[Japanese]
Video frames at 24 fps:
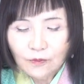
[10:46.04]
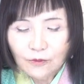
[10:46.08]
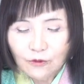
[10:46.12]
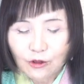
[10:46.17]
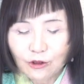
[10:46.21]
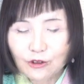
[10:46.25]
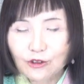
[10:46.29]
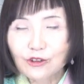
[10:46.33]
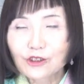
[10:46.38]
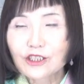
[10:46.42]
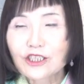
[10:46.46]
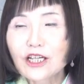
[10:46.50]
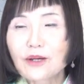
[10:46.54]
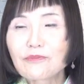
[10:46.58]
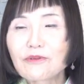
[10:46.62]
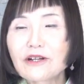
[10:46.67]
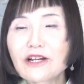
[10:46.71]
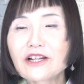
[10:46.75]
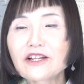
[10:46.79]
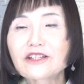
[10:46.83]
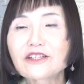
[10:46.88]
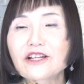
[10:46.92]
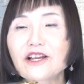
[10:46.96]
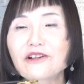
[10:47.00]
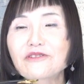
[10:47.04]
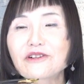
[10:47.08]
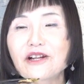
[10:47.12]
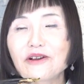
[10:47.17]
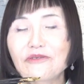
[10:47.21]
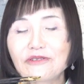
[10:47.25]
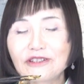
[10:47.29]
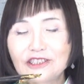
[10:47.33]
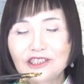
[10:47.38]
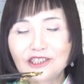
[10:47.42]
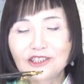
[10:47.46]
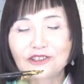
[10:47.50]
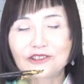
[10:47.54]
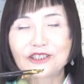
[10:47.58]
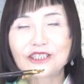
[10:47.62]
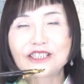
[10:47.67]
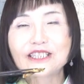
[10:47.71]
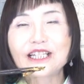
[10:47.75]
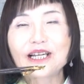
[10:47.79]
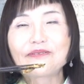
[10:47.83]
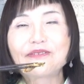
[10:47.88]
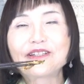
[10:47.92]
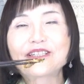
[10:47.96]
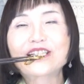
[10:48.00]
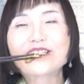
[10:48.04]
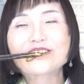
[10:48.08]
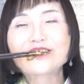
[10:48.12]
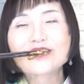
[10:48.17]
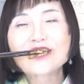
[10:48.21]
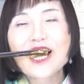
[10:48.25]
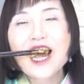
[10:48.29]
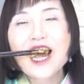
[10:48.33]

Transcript: 途中でやめられないぐらい美味しいですね。食べてる、